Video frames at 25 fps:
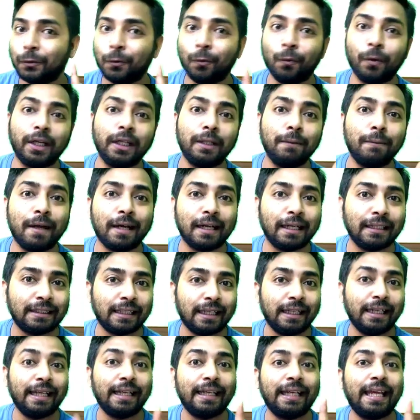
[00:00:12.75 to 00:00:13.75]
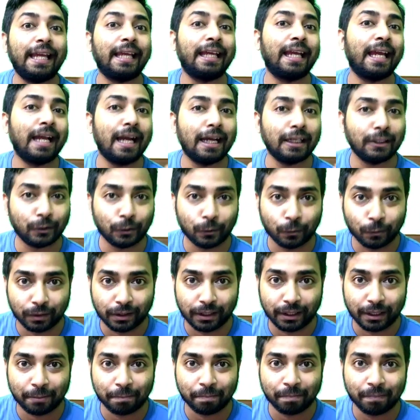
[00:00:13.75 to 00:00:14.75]
সঙ্গীত বাংলা চালিয়ে কে কে গান
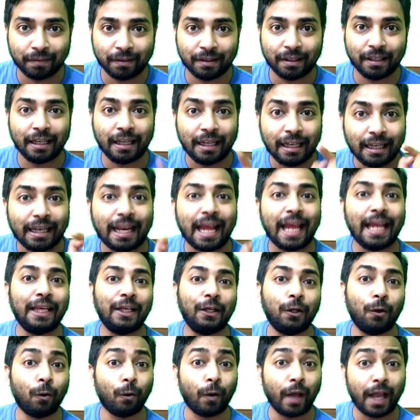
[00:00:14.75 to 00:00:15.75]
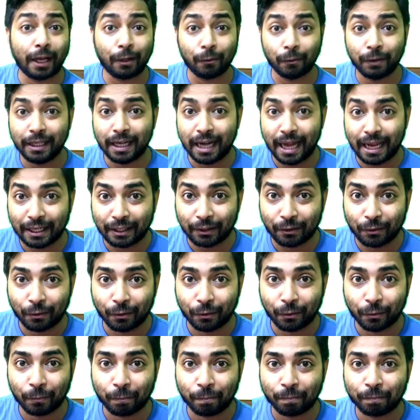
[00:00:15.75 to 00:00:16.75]
শুনতে লাইক করো এখনই লাইক
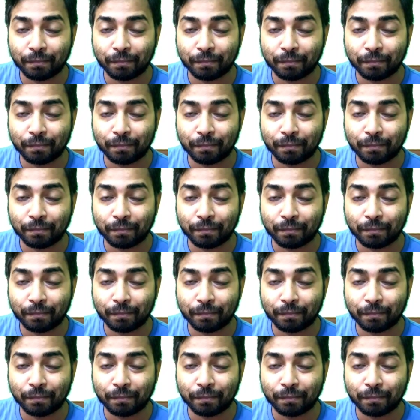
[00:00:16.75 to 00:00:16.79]
করো